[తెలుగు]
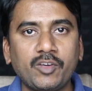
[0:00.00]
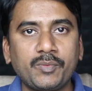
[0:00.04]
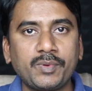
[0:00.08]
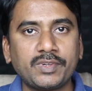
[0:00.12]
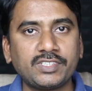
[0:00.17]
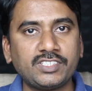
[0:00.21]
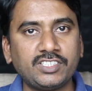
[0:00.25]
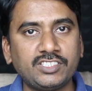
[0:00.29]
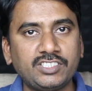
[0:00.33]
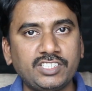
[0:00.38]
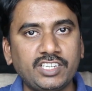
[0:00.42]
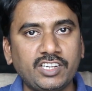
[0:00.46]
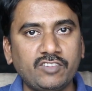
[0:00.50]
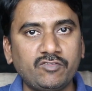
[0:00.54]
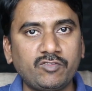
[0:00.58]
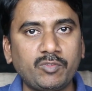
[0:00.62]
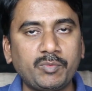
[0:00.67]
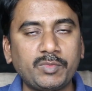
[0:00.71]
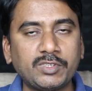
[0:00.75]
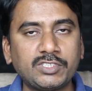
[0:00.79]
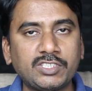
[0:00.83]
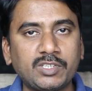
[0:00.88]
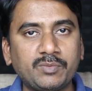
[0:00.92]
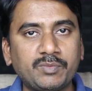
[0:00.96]
డెవలపర్స్ ఇచ్చిన
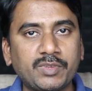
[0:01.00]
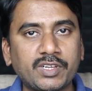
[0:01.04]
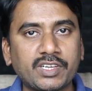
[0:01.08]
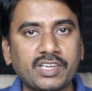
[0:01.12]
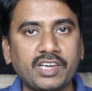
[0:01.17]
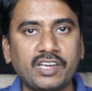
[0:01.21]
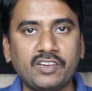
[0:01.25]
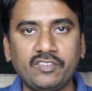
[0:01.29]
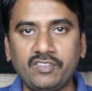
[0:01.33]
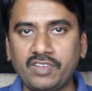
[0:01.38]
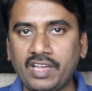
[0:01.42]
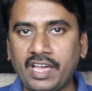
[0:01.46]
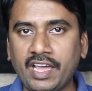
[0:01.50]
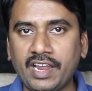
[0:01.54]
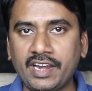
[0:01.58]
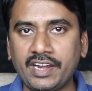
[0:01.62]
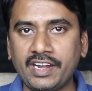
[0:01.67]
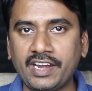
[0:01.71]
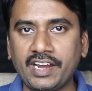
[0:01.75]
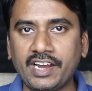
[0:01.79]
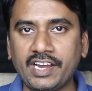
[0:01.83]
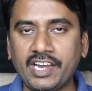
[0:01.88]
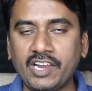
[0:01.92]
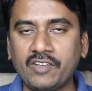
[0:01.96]
ఇన్ఫర్మేషన్ ప్రకారం
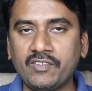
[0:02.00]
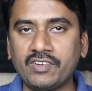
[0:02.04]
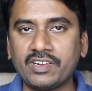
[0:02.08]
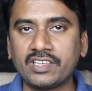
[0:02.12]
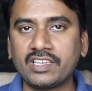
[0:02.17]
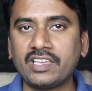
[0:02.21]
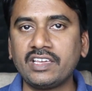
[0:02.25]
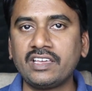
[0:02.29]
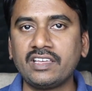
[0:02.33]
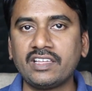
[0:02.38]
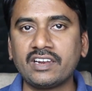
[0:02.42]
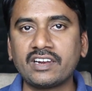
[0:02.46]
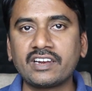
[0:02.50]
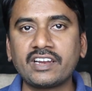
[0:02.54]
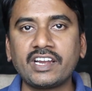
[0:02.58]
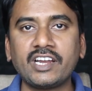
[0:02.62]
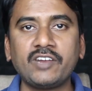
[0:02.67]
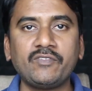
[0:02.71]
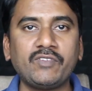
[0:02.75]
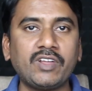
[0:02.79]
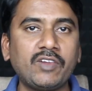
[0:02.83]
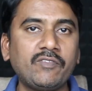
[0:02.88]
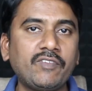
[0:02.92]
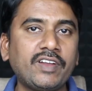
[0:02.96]
ఆండ్రాయిడ్ లెవెన్ కి
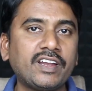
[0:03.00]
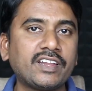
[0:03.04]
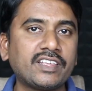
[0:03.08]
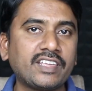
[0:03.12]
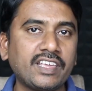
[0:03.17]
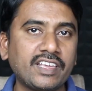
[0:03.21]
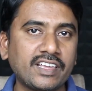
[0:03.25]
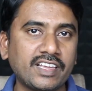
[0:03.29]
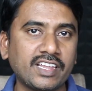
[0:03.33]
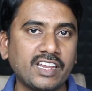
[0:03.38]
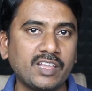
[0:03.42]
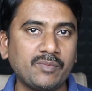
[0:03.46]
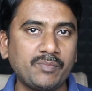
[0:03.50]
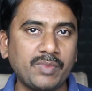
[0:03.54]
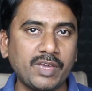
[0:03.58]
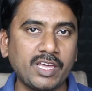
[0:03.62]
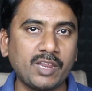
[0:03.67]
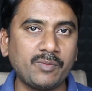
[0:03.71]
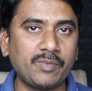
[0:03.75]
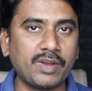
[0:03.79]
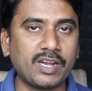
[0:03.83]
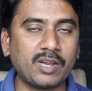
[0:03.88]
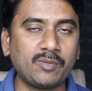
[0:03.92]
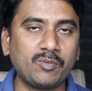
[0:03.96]
రెడ్ వెల్వెట్ కేక్ అనే
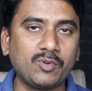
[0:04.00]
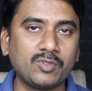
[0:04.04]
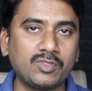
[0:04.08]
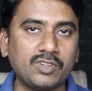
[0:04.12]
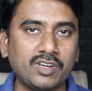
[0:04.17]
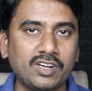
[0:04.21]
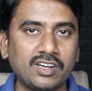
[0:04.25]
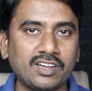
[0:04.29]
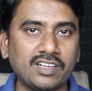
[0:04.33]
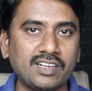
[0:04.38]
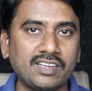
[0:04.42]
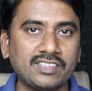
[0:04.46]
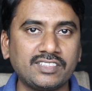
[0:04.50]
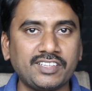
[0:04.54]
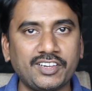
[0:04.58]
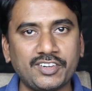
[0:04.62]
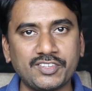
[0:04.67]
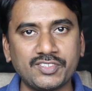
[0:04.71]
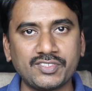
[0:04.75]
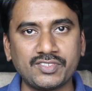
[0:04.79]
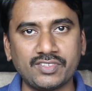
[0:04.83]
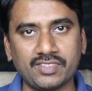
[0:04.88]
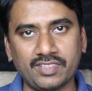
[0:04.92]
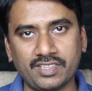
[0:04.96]
పేరు పెట్టబోతున్నట్లుగా
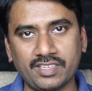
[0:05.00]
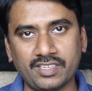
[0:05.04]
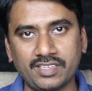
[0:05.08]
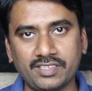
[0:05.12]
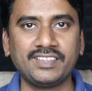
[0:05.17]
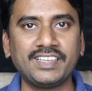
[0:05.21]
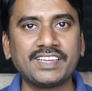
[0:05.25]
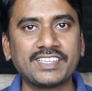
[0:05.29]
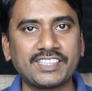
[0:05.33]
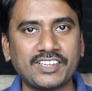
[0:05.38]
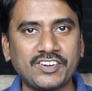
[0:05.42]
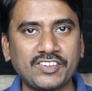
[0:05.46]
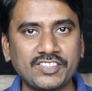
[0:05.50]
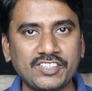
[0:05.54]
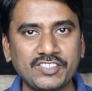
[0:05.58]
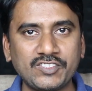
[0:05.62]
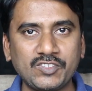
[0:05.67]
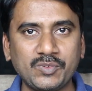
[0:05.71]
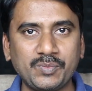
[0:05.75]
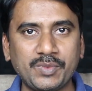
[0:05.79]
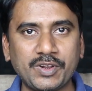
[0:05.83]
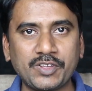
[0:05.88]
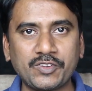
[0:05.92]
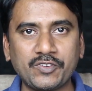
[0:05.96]
తెలుస్తుంది ఇక తర్వాత
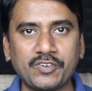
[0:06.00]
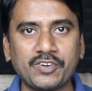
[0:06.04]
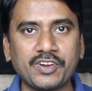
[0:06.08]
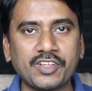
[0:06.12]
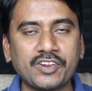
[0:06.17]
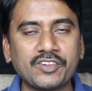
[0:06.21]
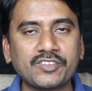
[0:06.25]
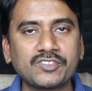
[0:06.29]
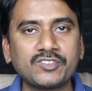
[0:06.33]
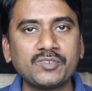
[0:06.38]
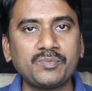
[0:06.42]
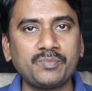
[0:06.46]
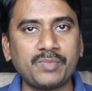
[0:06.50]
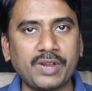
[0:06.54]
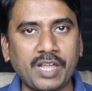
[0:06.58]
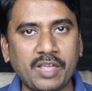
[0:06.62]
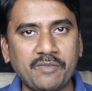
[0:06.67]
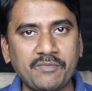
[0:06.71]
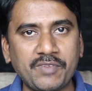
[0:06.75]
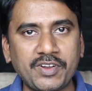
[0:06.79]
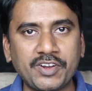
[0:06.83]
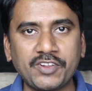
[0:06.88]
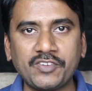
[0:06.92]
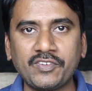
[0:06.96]
సుప్రీంకోర్టు ఈరోజు
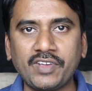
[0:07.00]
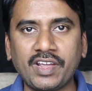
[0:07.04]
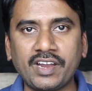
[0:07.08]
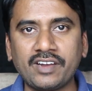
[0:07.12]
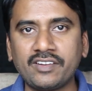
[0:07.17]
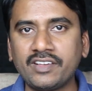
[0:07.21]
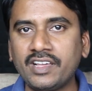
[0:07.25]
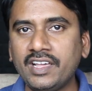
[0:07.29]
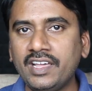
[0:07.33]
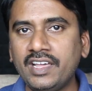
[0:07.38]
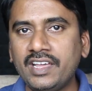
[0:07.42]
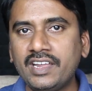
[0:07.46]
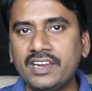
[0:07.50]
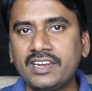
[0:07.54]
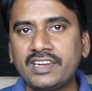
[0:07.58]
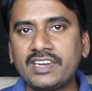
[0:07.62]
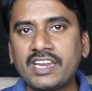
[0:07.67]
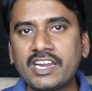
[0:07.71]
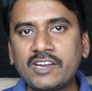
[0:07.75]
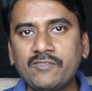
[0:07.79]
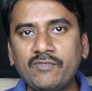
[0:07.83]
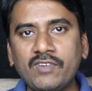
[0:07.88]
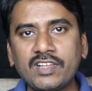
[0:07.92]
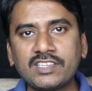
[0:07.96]
ప్రైమ్ వీడియో అండ్ అండ్
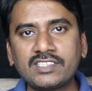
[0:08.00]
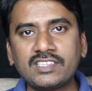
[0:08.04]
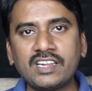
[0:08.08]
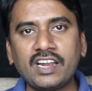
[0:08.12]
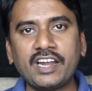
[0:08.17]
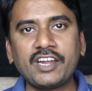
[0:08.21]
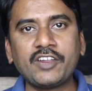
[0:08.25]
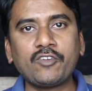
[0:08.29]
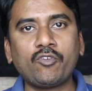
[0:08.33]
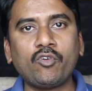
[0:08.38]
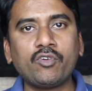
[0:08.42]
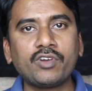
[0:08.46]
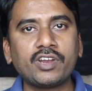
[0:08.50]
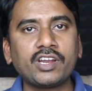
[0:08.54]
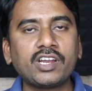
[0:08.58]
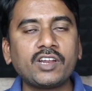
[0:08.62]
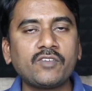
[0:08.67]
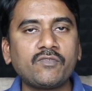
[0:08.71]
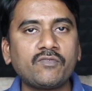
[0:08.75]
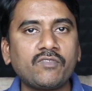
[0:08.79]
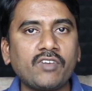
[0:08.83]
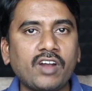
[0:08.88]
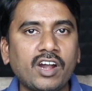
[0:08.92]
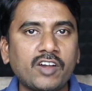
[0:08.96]
నెట్ఫ్లిక్స్ లాంటి
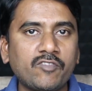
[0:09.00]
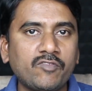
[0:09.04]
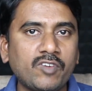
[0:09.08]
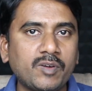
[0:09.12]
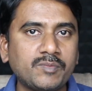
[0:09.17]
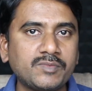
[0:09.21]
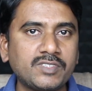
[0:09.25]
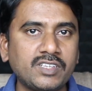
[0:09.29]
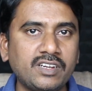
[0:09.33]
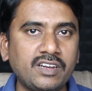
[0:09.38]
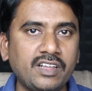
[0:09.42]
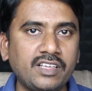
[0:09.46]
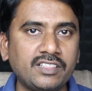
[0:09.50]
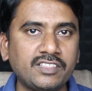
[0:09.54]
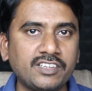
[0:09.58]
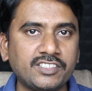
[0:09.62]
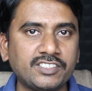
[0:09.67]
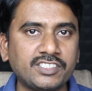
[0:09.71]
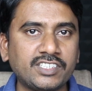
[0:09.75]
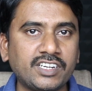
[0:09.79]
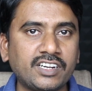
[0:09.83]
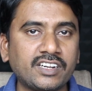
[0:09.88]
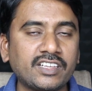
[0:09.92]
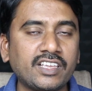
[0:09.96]
ఓటీటీ ప్లాట్ఫామ్స్
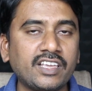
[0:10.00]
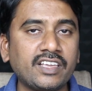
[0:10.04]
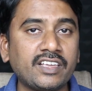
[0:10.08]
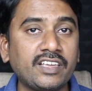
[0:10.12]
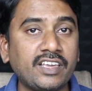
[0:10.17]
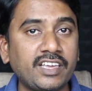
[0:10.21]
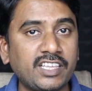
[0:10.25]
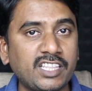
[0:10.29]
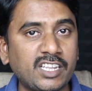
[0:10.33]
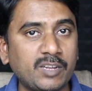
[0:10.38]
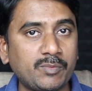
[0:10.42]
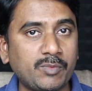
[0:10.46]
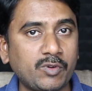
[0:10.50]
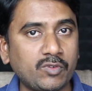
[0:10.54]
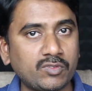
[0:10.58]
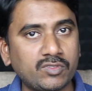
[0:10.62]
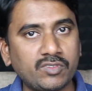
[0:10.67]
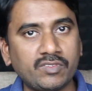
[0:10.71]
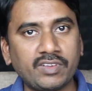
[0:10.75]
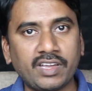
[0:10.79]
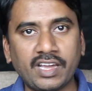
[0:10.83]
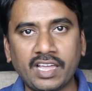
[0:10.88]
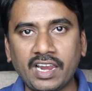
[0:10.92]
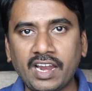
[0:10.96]
నియంత్రించడానికి కేంద్ర
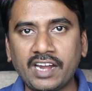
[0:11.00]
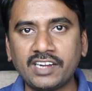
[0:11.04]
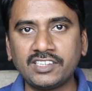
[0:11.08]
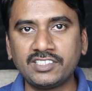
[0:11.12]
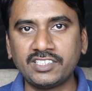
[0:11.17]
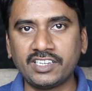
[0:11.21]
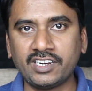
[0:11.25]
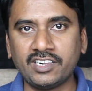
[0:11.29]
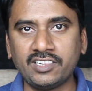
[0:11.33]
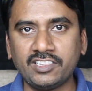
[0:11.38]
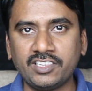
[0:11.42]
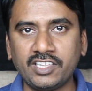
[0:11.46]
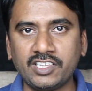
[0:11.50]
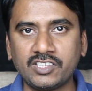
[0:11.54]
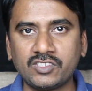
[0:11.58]
ప్రభుత్వం ఎలాంటి చర్యలు